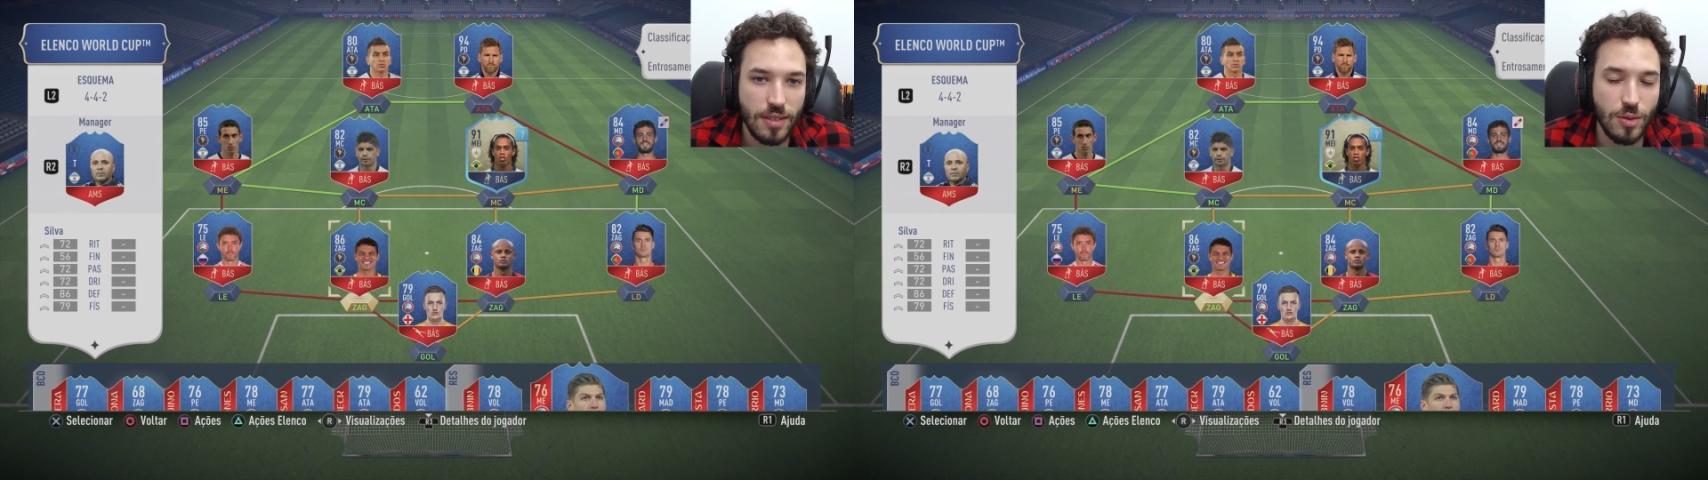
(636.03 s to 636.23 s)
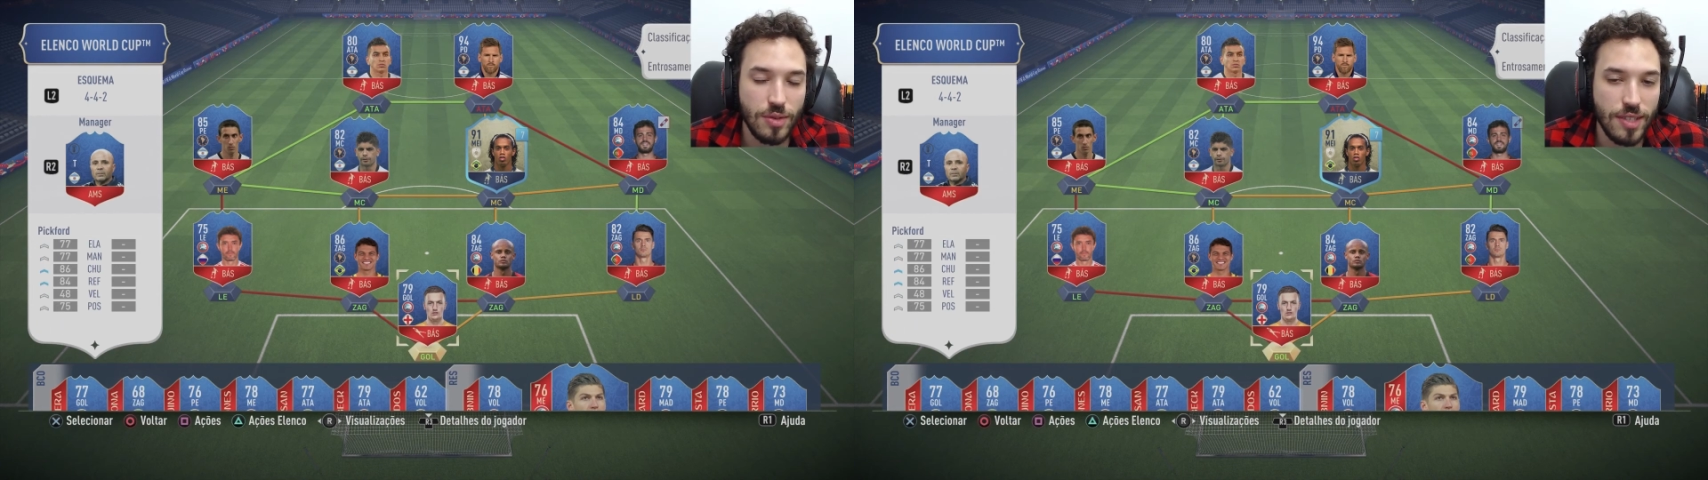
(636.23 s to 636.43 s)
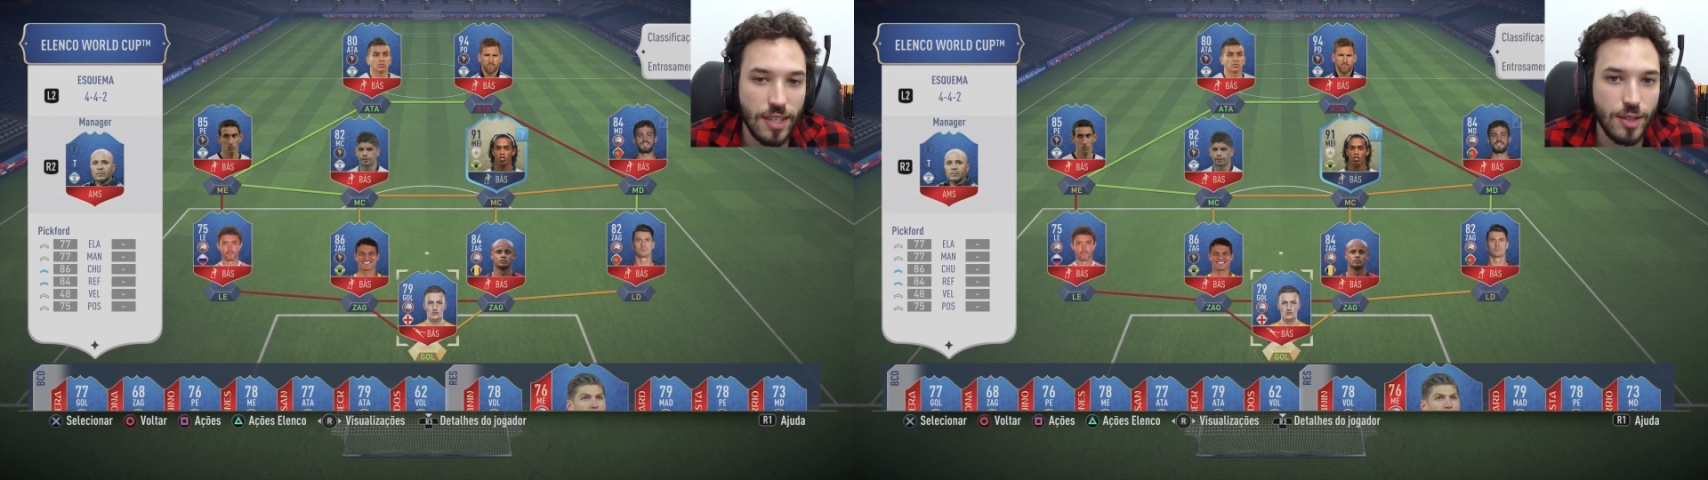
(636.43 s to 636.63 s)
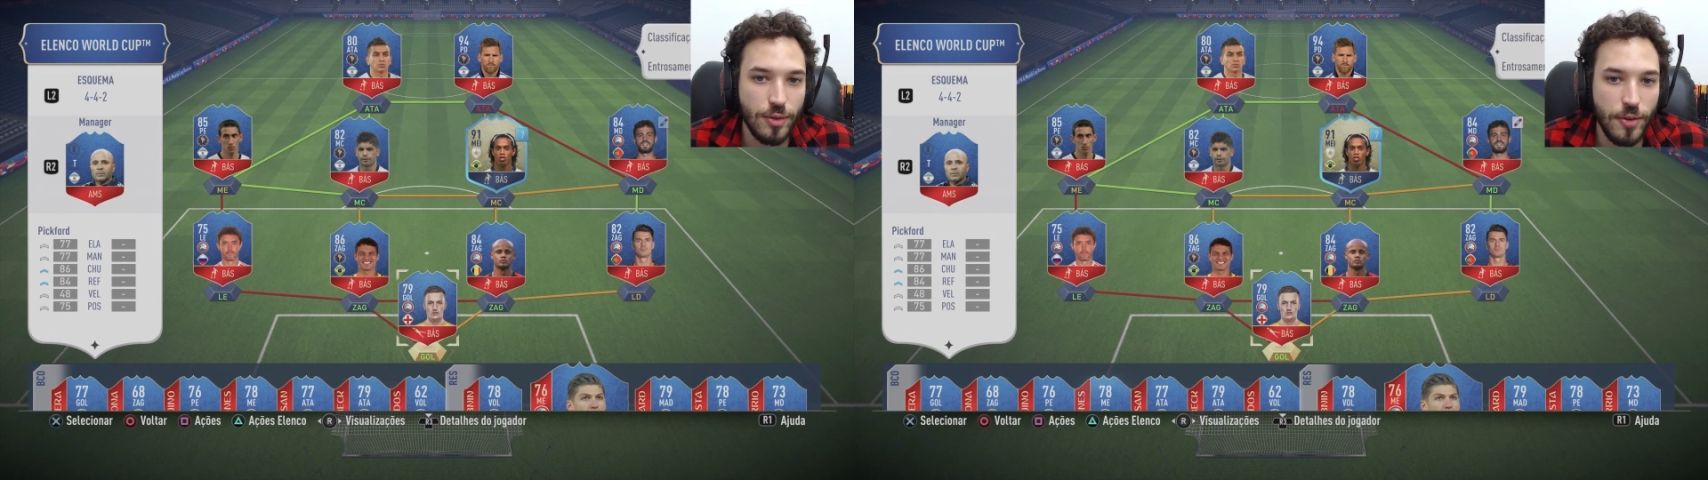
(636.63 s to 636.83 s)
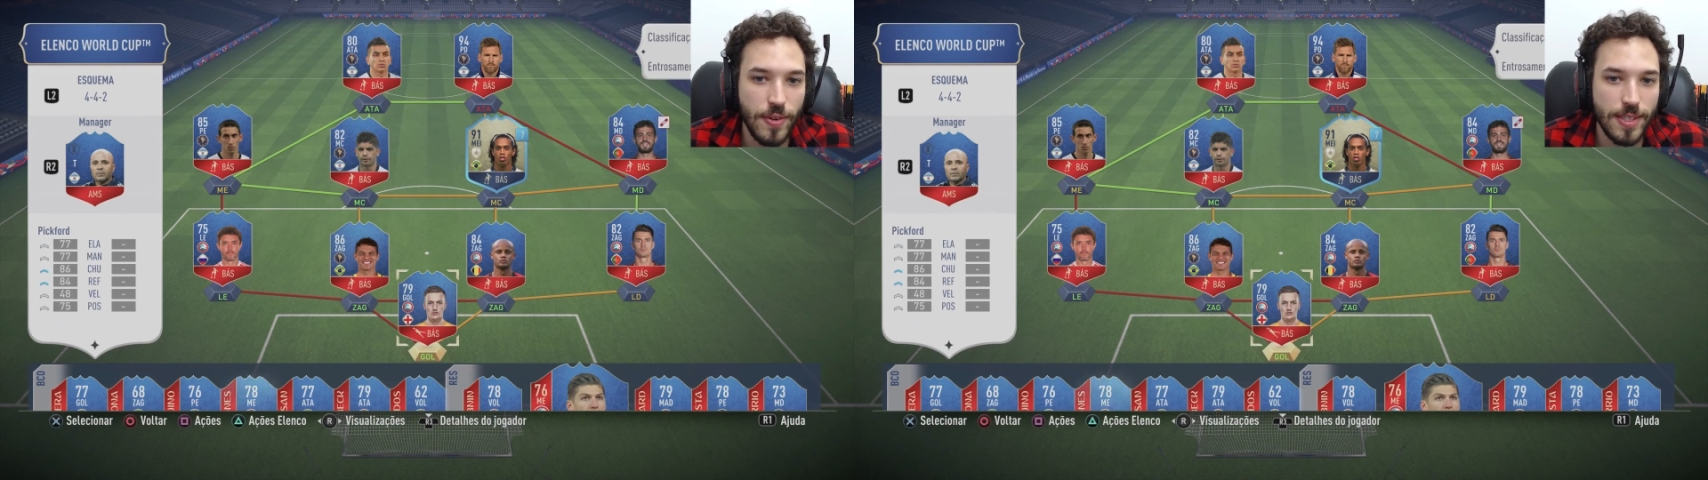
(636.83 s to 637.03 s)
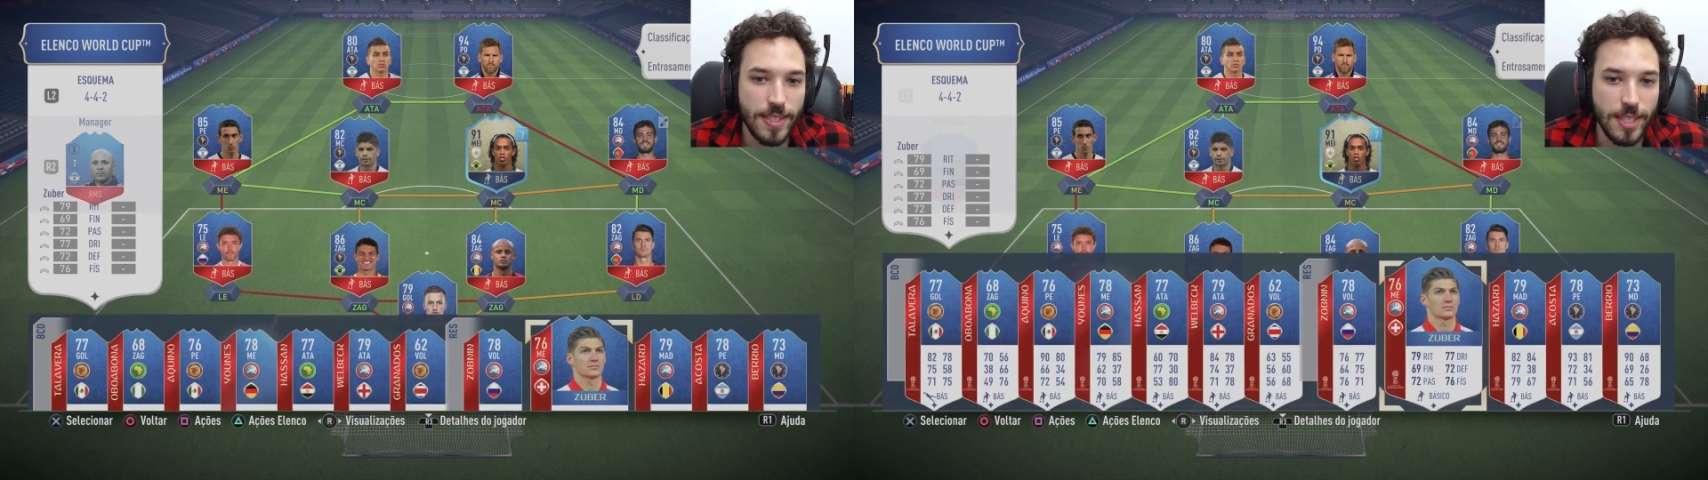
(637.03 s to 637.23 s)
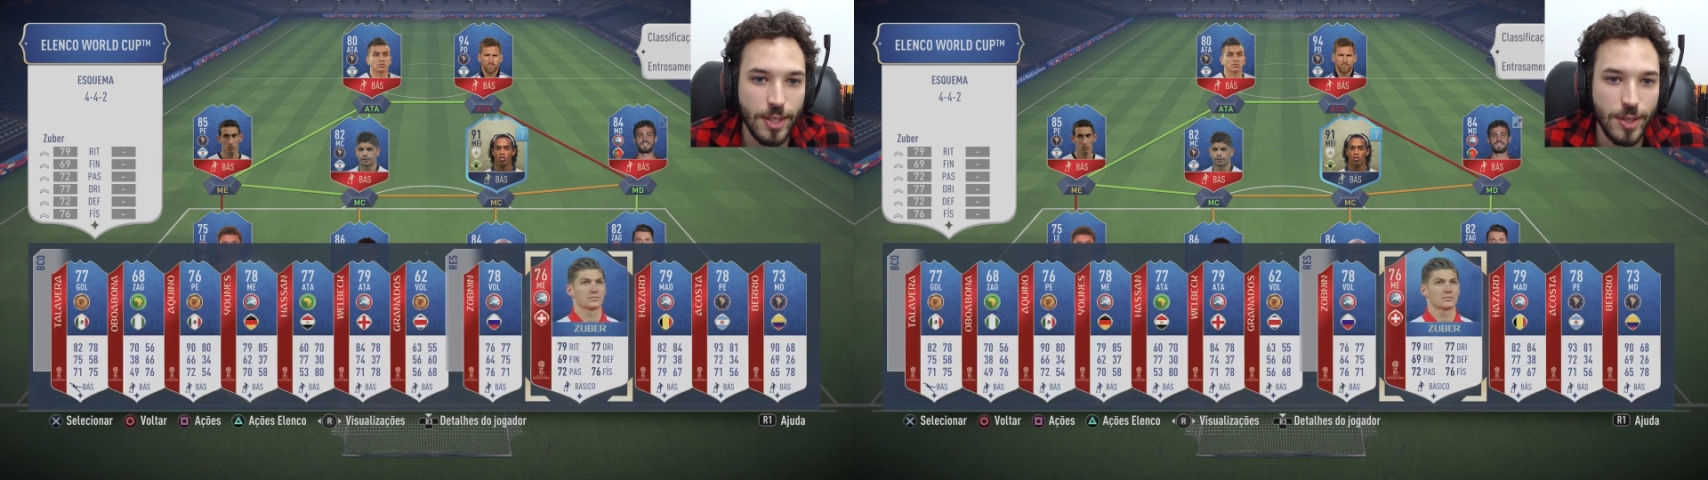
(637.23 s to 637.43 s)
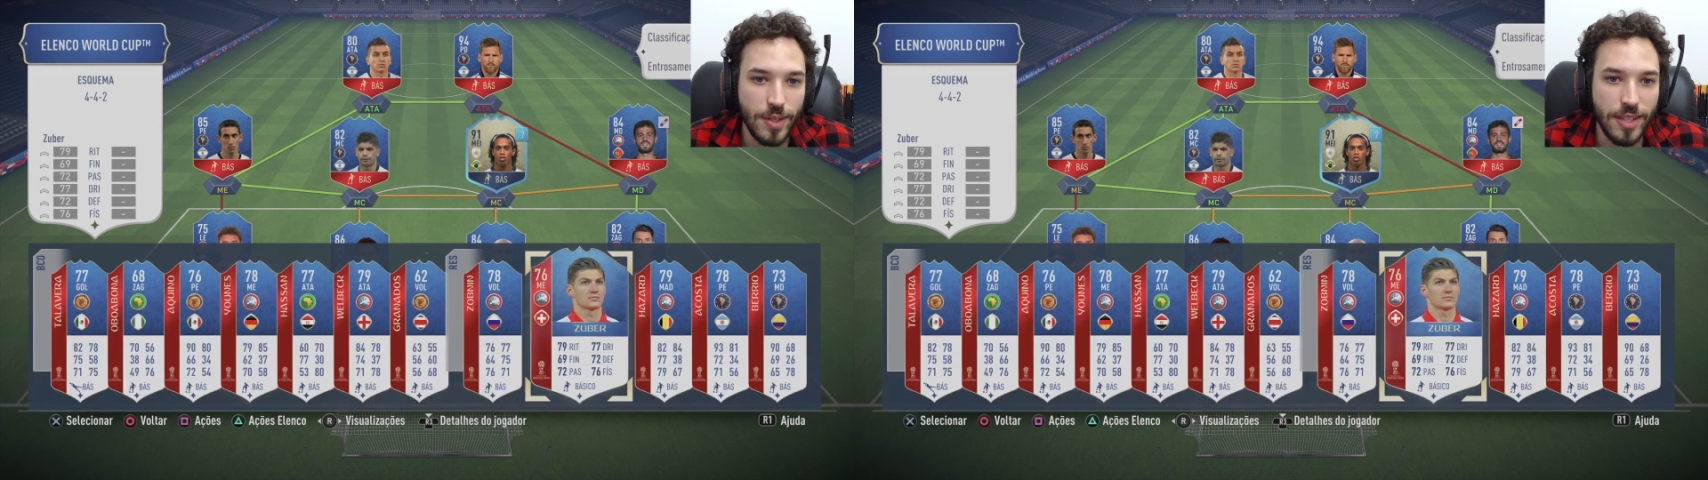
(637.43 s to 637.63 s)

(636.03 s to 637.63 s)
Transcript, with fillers: Não sei se eu vou fazer isso,